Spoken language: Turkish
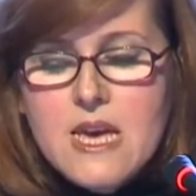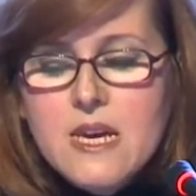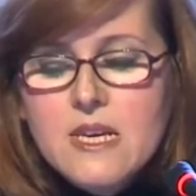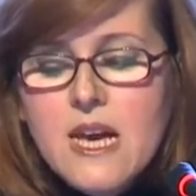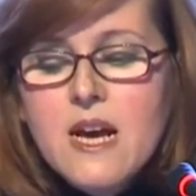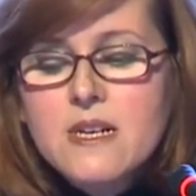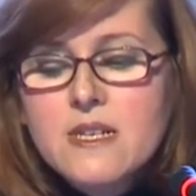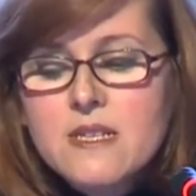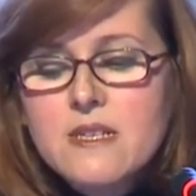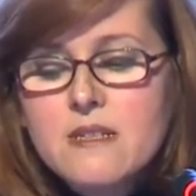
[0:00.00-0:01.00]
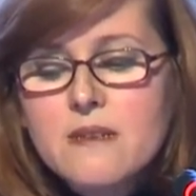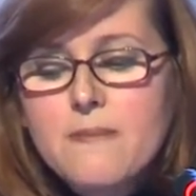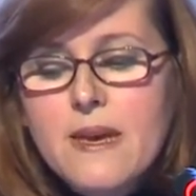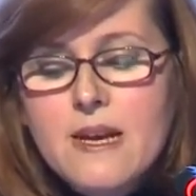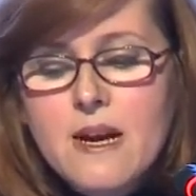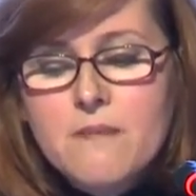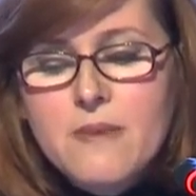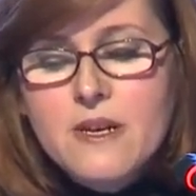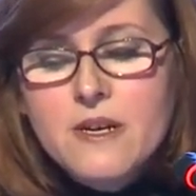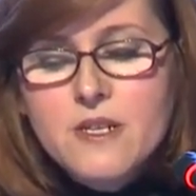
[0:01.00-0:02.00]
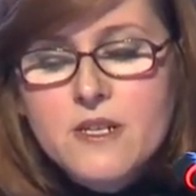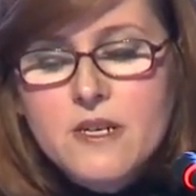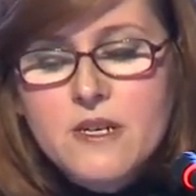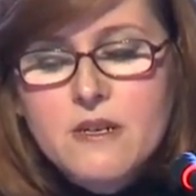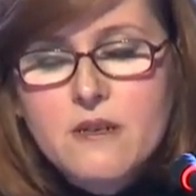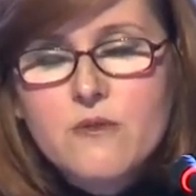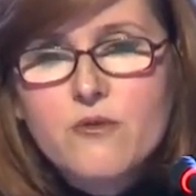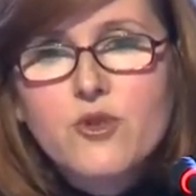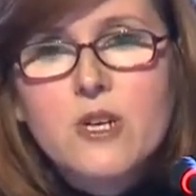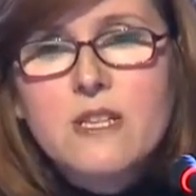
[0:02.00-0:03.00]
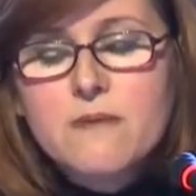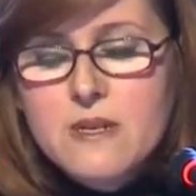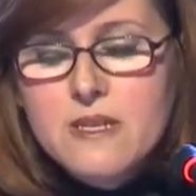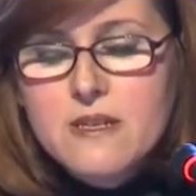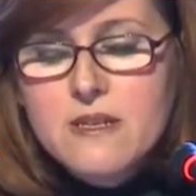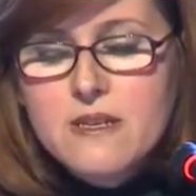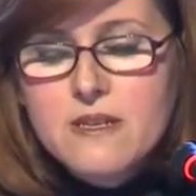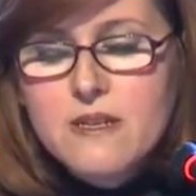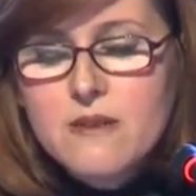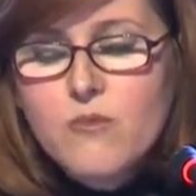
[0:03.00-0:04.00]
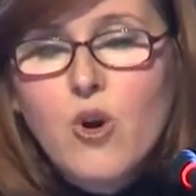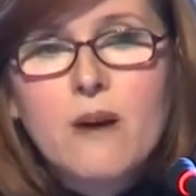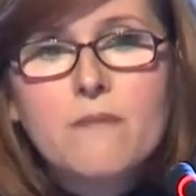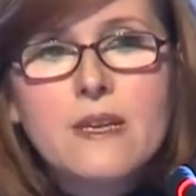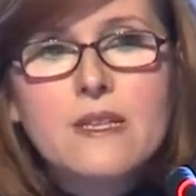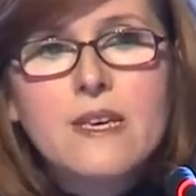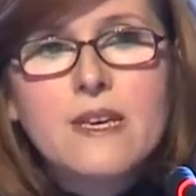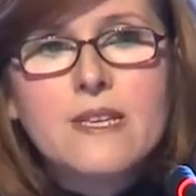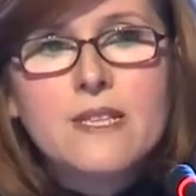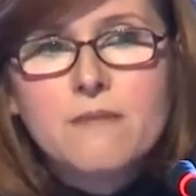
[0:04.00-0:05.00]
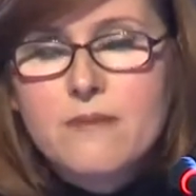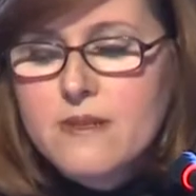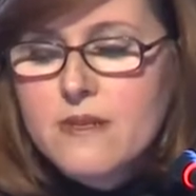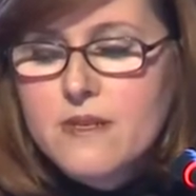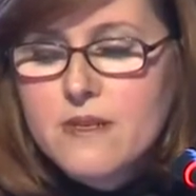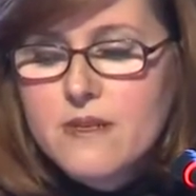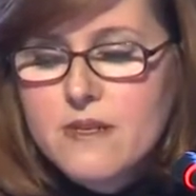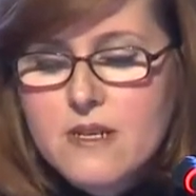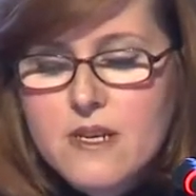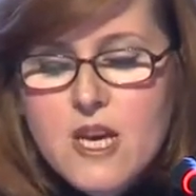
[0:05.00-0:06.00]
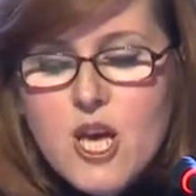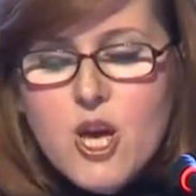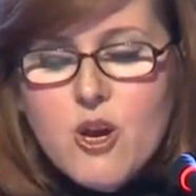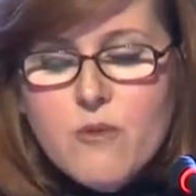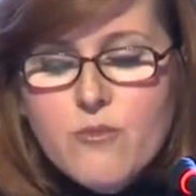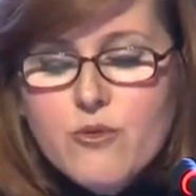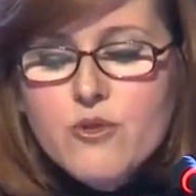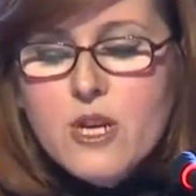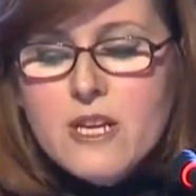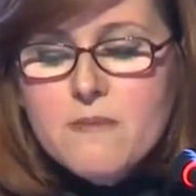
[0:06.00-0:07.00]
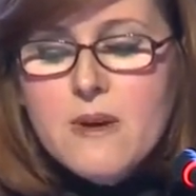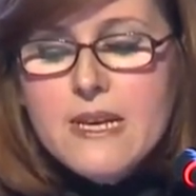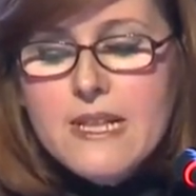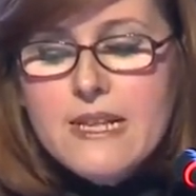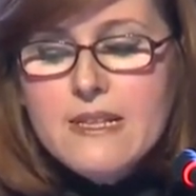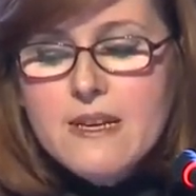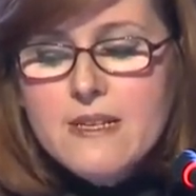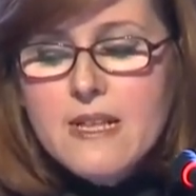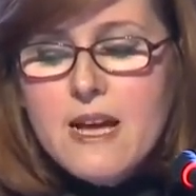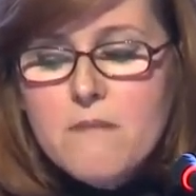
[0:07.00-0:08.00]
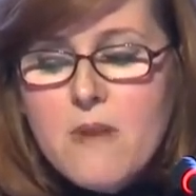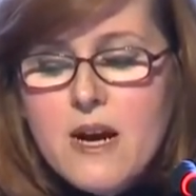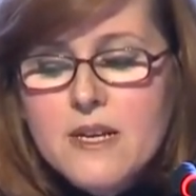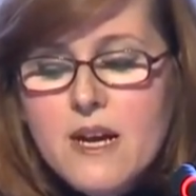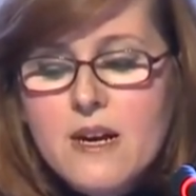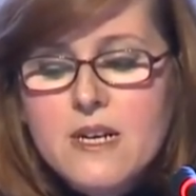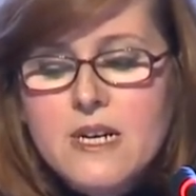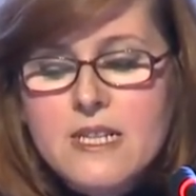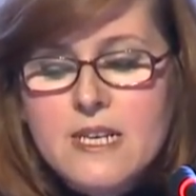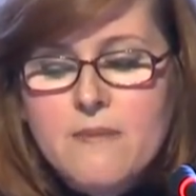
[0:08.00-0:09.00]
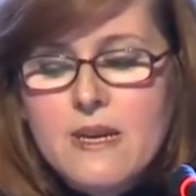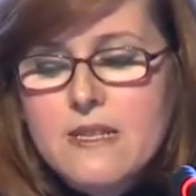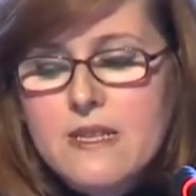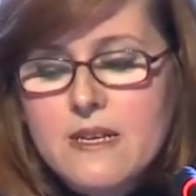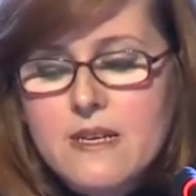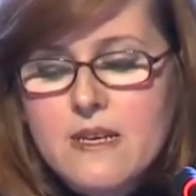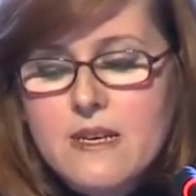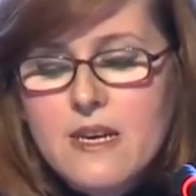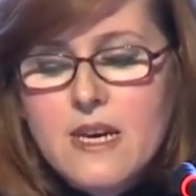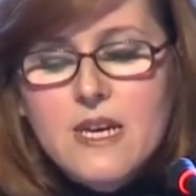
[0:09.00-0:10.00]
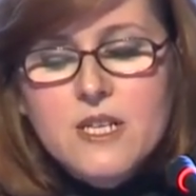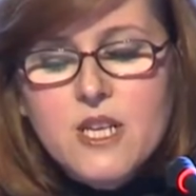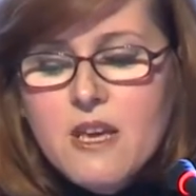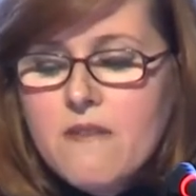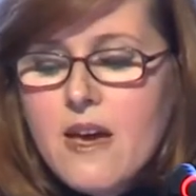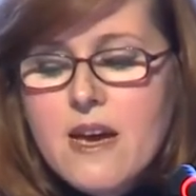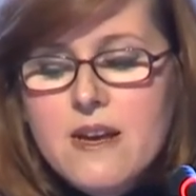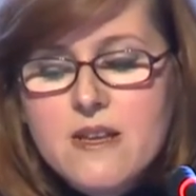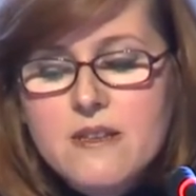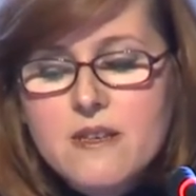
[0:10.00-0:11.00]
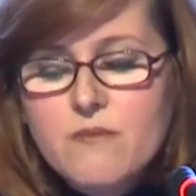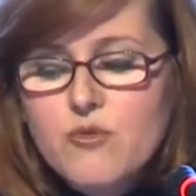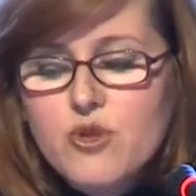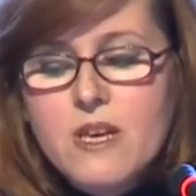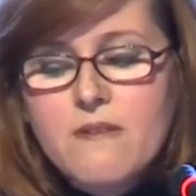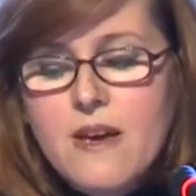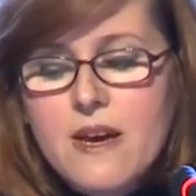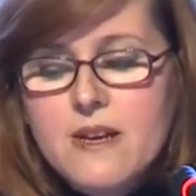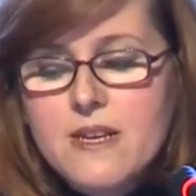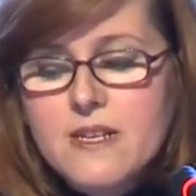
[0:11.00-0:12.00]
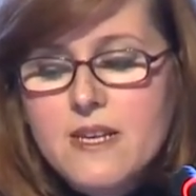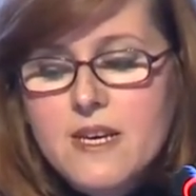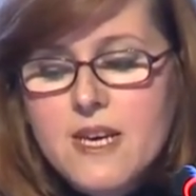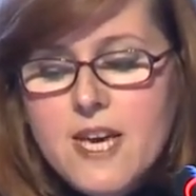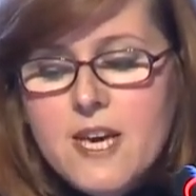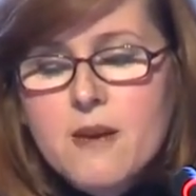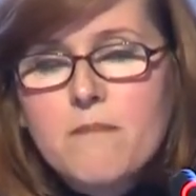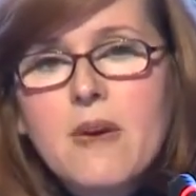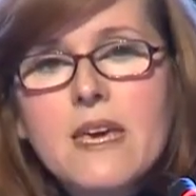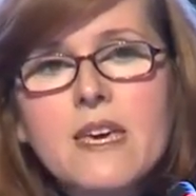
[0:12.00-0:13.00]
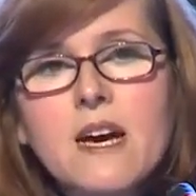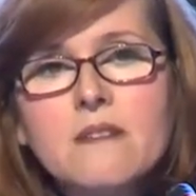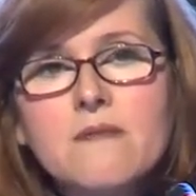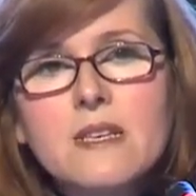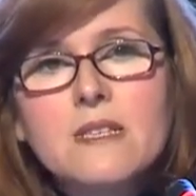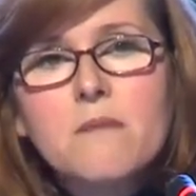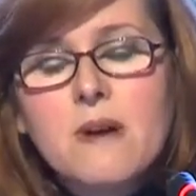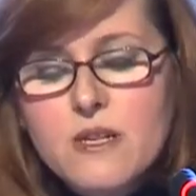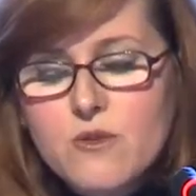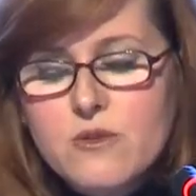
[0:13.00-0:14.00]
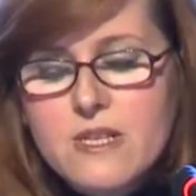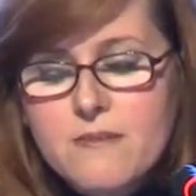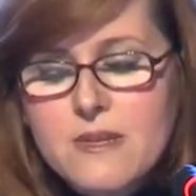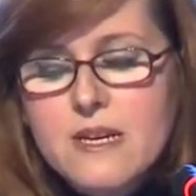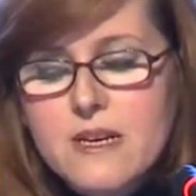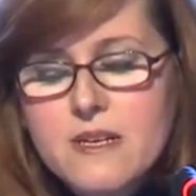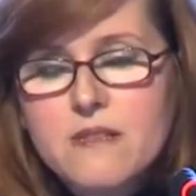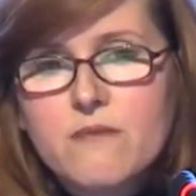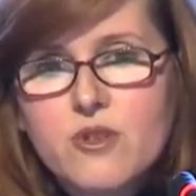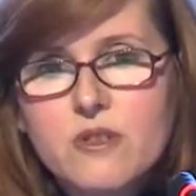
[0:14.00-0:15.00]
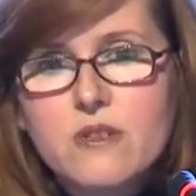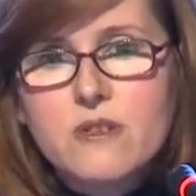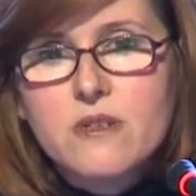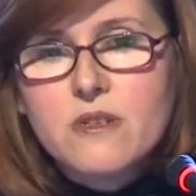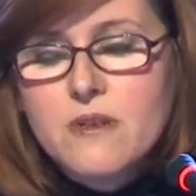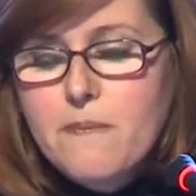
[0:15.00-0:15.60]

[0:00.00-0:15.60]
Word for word: Yangının adı peygamber aşkı, Kuşatmanın adı Muhammediye kitabıdır. Bu kuşatmayla elde edilen mana ganimetleri, cevherleri, mücevherleri mekan ve zaman düzlemine yayılmıştır.